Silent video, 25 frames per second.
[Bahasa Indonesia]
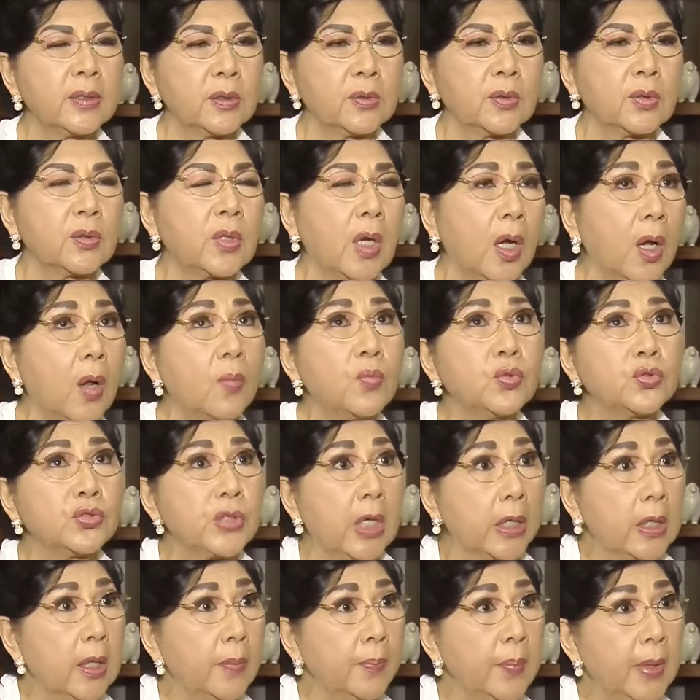Di dalam
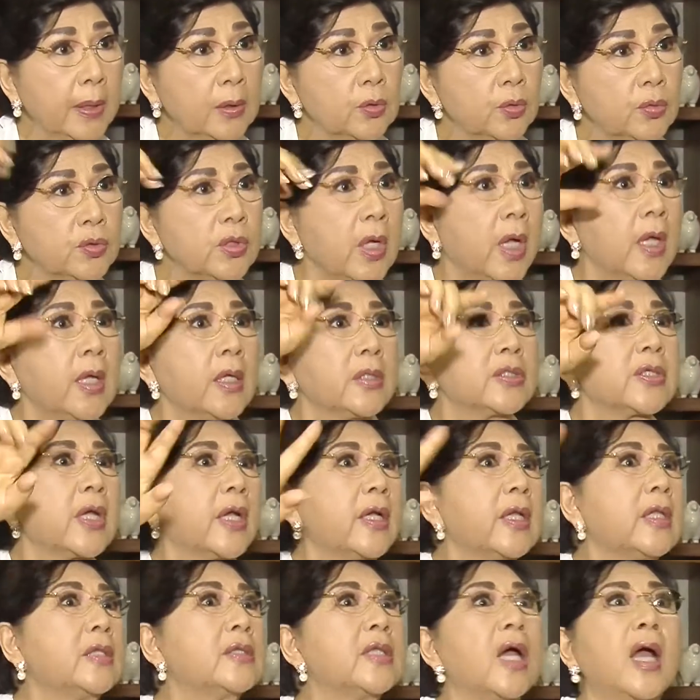hujan lebat tuh saya
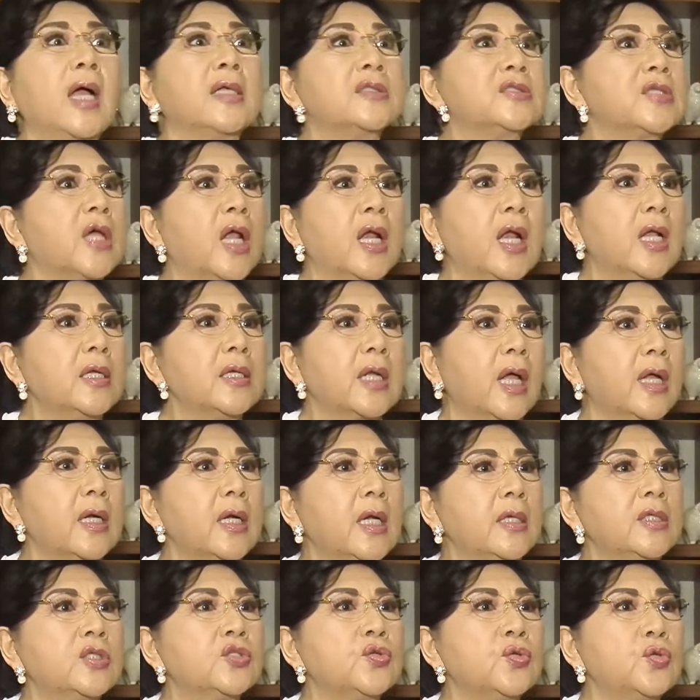di tengah jalan karena
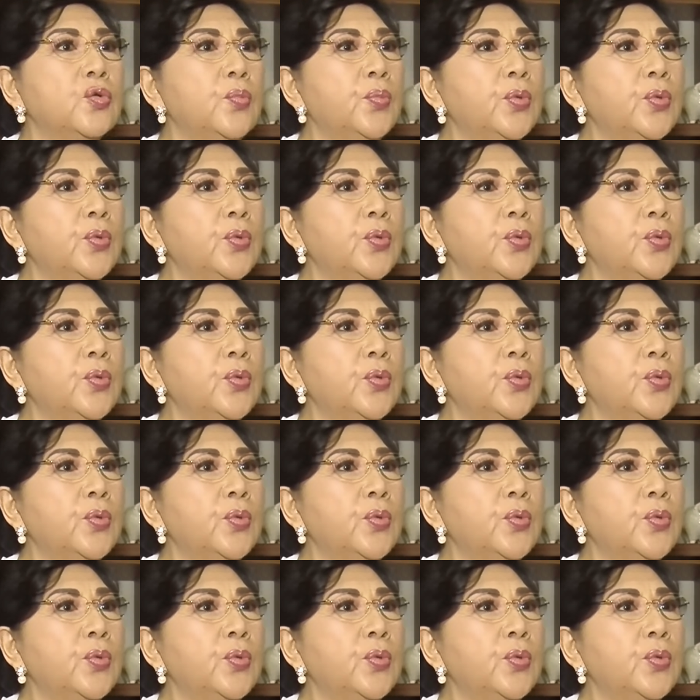disuruh